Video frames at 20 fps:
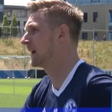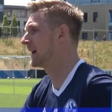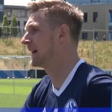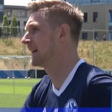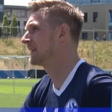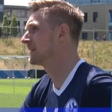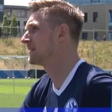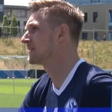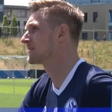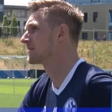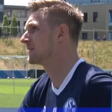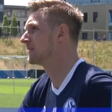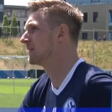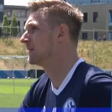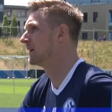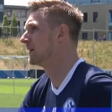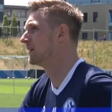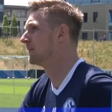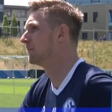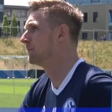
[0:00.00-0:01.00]
eigentlich
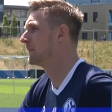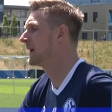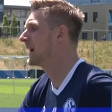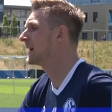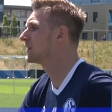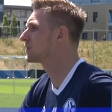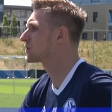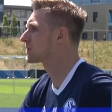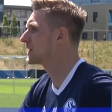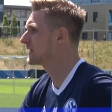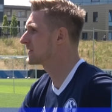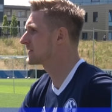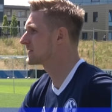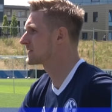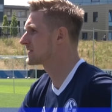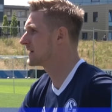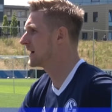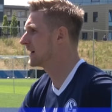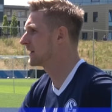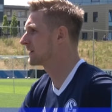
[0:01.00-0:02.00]
mehr die schlechten
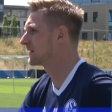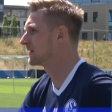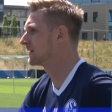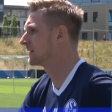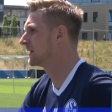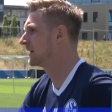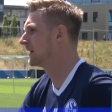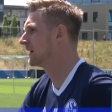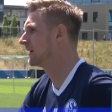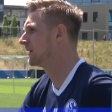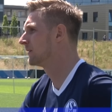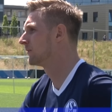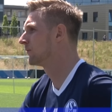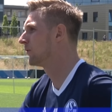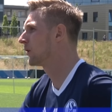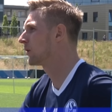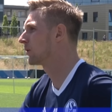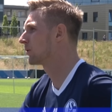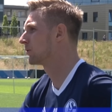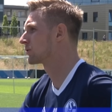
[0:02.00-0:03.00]
Zeiten äh, in den
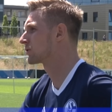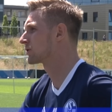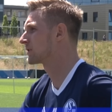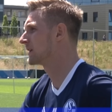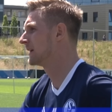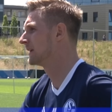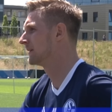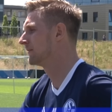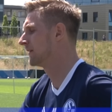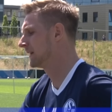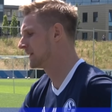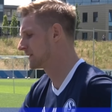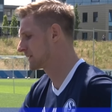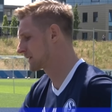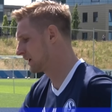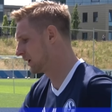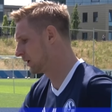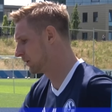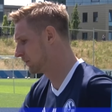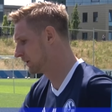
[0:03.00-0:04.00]
Vordergrund stellt. Weil ich
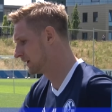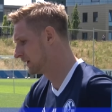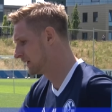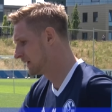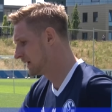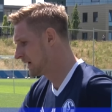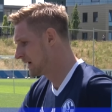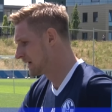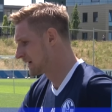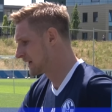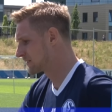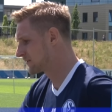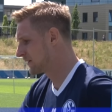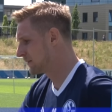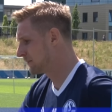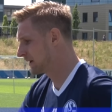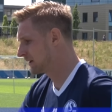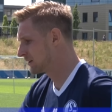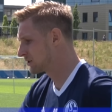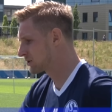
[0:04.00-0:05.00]
glaube, dass
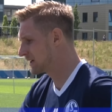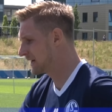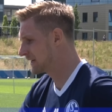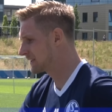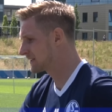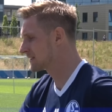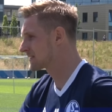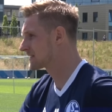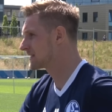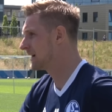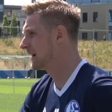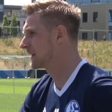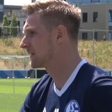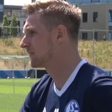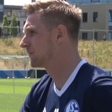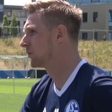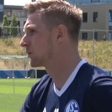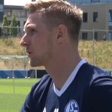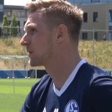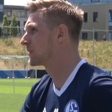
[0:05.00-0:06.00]
wenn man in schlechten
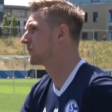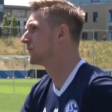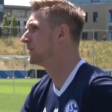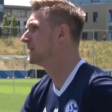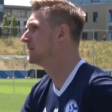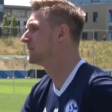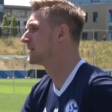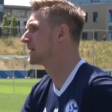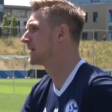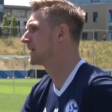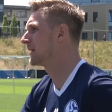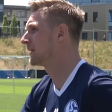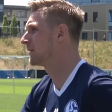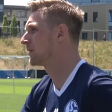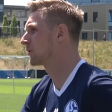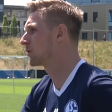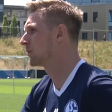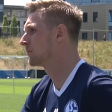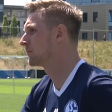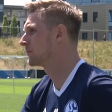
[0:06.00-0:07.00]
Zeiten wirklich viel
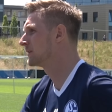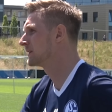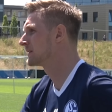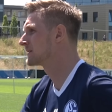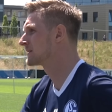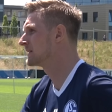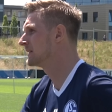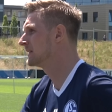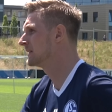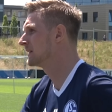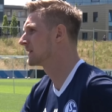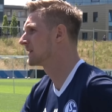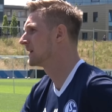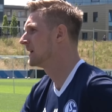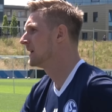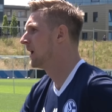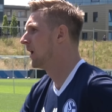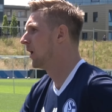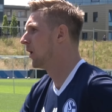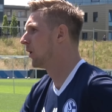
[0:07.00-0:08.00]
miteinander kommuniziert,
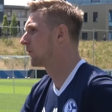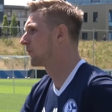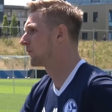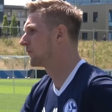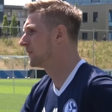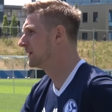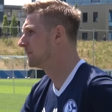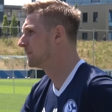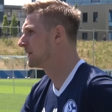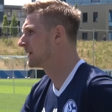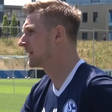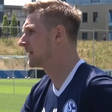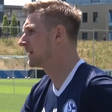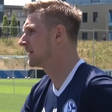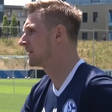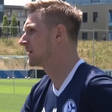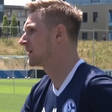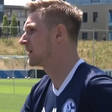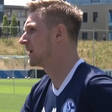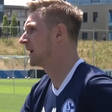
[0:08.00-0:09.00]
auch viel
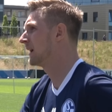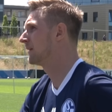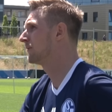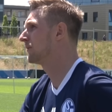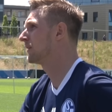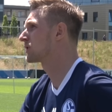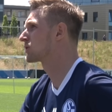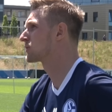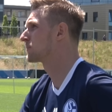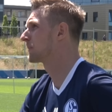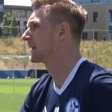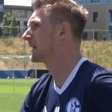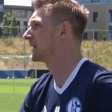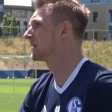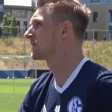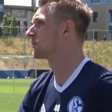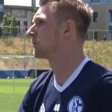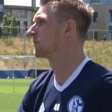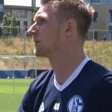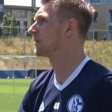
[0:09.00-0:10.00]
miteinander einfach
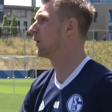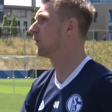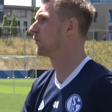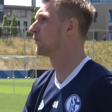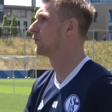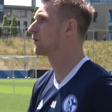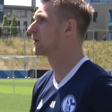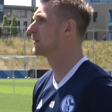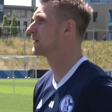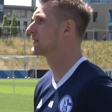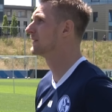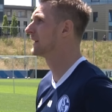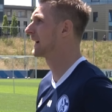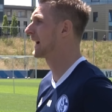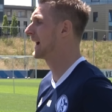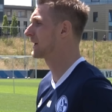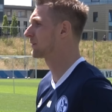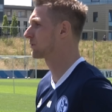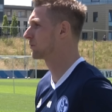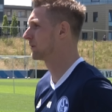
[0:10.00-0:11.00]
spricht und auch wirklich
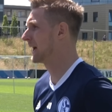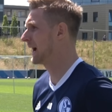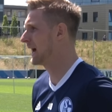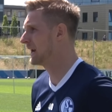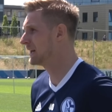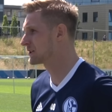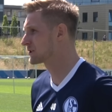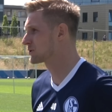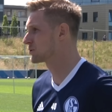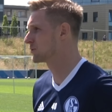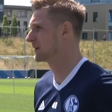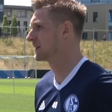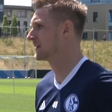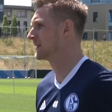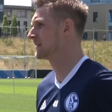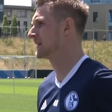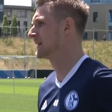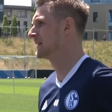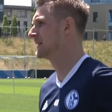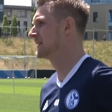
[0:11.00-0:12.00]
direkt und ehrlich
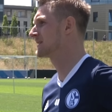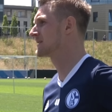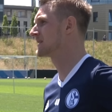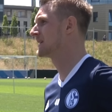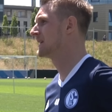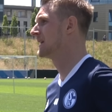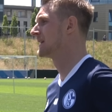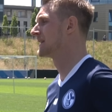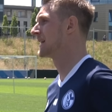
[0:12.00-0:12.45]
zueinander ist,